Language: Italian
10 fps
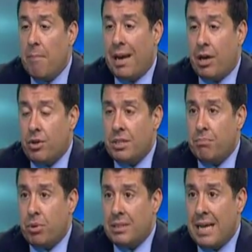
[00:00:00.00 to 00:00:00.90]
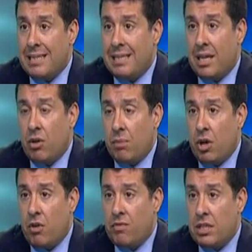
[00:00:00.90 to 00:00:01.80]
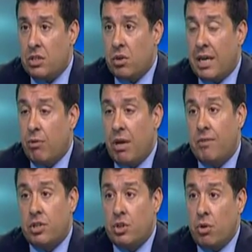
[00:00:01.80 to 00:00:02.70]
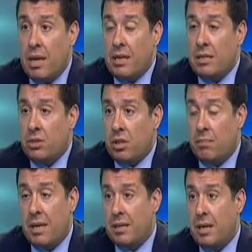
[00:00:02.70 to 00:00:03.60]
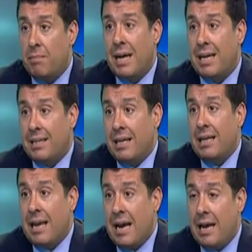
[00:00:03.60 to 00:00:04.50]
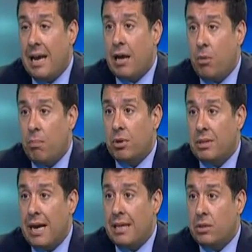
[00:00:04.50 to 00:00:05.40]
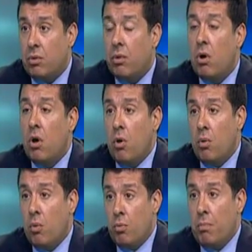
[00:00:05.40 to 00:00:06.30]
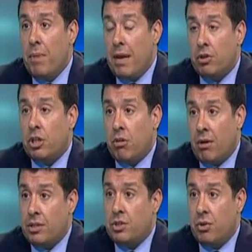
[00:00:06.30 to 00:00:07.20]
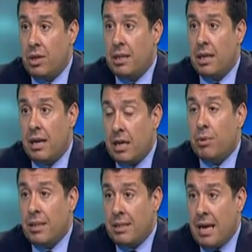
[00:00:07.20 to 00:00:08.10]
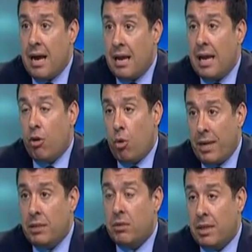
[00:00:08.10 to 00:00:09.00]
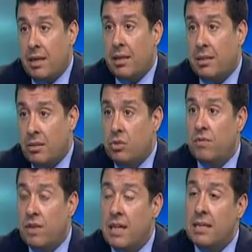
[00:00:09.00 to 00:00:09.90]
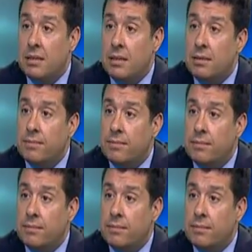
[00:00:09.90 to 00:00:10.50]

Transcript: ma la cosa importante è che noi abbiamo visto che una versione a rischio da parte delle banche italiane ha comportato un meno circolazione della liquidità e un aumento dei crediti in sofferenza.